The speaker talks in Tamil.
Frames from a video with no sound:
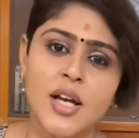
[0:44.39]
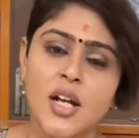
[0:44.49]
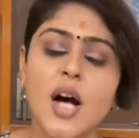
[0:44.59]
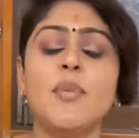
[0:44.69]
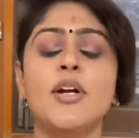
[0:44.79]

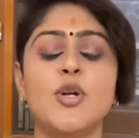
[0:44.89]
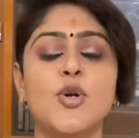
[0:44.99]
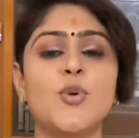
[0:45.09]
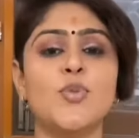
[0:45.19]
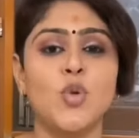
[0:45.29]
ஏறாமல்
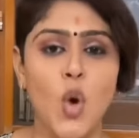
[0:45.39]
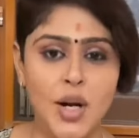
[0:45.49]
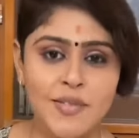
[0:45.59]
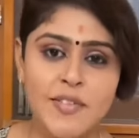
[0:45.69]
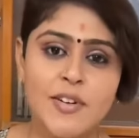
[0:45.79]
இருக்கும்
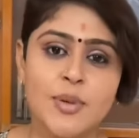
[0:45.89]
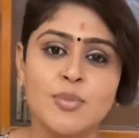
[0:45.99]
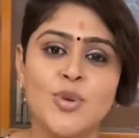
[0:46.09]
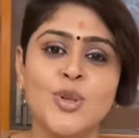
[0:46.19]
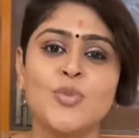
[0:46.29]
தோல்வி
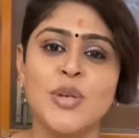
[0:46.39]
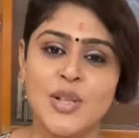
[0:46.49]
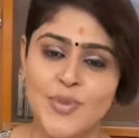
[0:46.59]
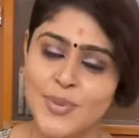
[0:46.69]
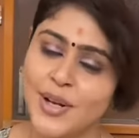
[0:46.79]
வரும்போதும்
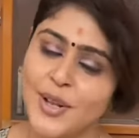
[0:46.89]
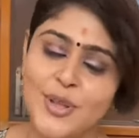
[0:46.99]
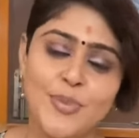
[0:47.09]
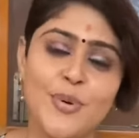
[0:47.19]
இதுவும் கடந்து